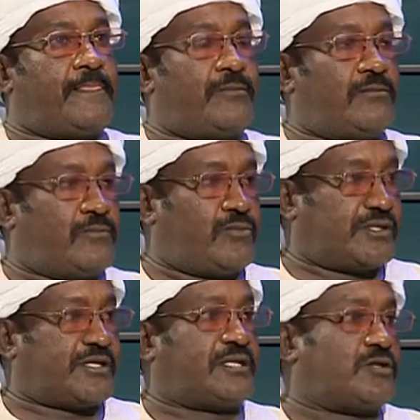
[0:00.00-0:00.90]

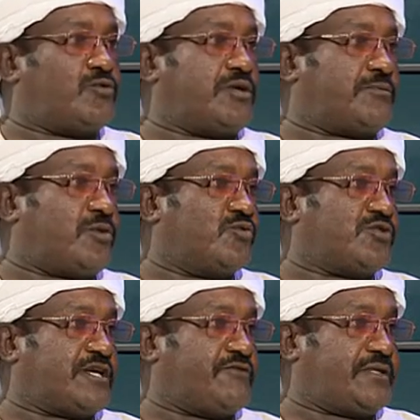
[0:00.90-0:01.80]
وهي الدنيا بتكون
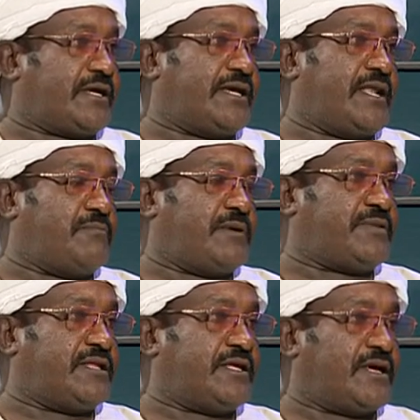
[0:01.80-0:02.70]
صيفة الكلاب ما
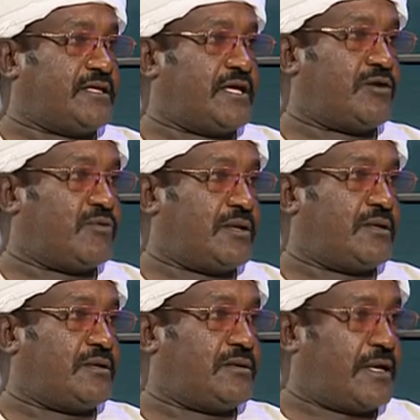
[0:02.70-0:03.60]
بتديك الجري
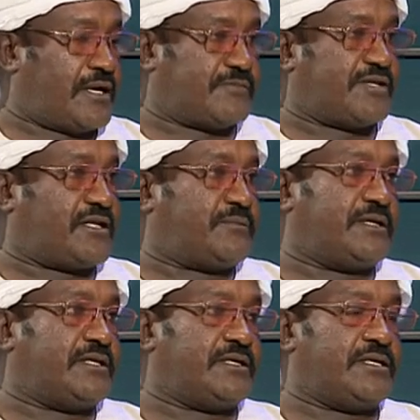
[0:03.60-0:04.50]
والارنب ذاتها
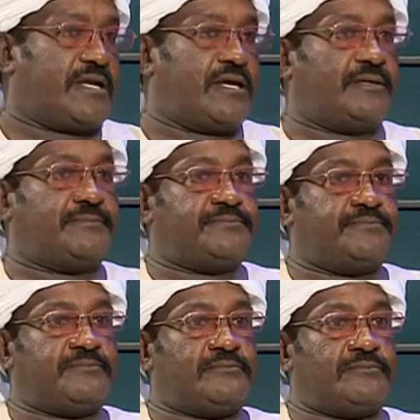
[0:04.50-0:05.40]
بتديك جريه
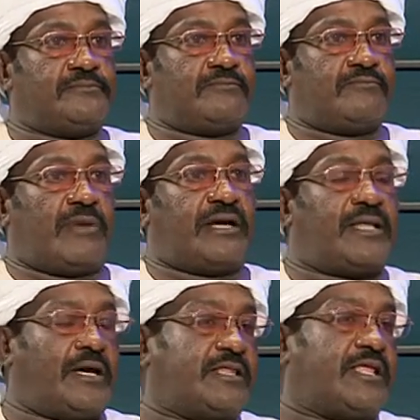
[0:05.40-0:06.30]
بعد ذاك
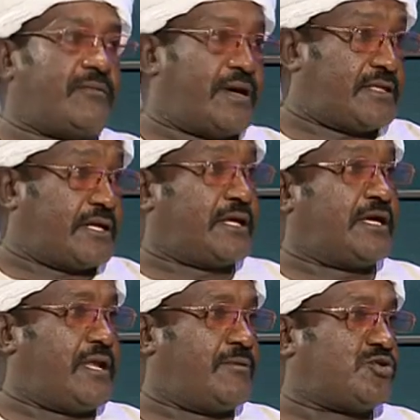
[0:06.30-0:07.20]
عندنا مهدات
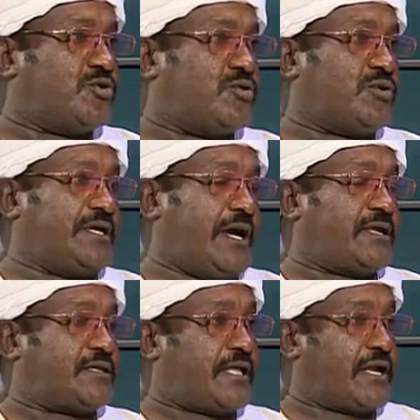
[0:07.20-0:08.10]
الكلاب السلوقيه على
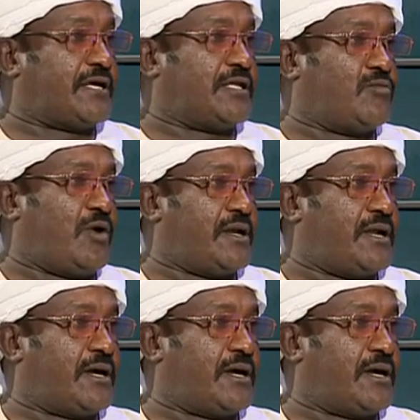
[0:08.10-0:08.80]
الطرايد المعلقه